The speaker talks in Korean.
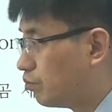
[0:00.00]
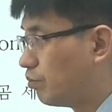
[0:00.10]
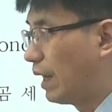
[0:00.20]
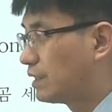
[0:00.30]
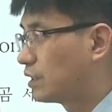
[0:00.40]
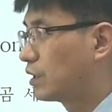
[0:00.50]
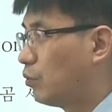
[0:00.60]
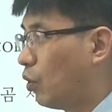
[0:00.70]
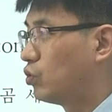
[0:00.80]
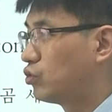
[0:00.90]
맛있게
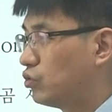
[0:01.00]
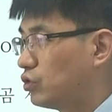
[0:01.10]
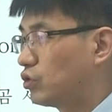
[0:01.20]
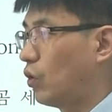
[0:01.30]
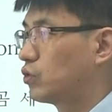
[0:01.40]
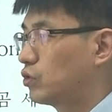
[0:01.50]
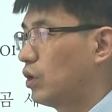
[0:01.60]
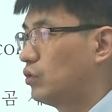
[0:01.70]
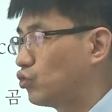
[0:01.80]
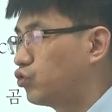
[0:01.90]
먹을 수 있는
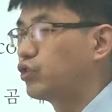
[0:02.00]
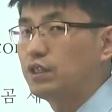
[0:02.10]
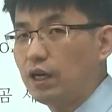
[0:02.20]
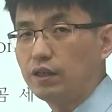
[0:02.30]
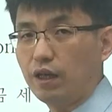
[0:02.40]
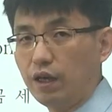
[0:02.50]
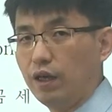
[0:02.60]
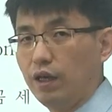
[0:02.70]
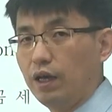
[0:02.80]
적절한 주게 상태,